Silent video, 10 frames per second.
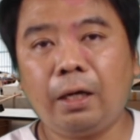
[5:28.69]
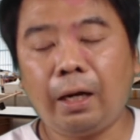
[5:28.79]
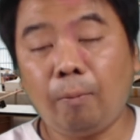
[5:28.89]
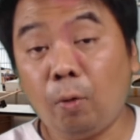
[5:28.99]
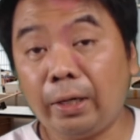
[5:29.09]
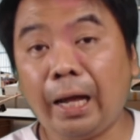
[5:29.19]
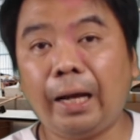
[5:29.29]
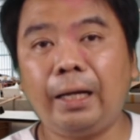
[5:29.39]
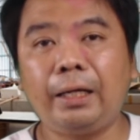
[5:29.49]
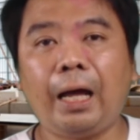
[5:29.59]
กระบวนการ
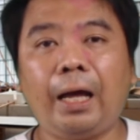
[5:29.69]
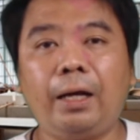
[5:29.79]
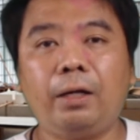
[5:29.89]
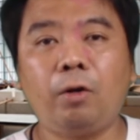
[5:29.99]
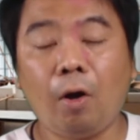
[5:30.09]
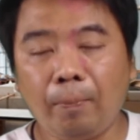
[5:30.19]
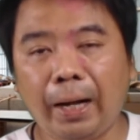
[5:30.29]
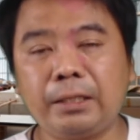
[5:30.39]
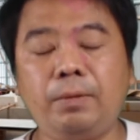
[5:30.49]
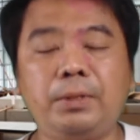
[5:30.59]
ในการดองผั
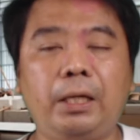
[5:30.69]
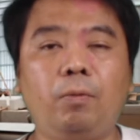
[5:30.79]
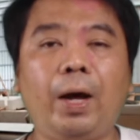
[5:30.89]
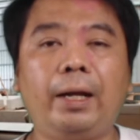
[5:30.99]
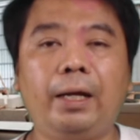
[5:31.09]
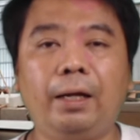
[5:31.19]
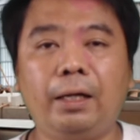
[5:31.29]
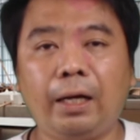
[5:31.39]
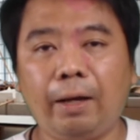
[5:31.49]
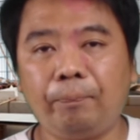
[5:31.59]
ก 14 วันเนี่ย
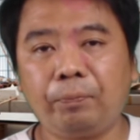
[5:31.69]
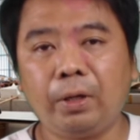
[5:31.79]
นะครับ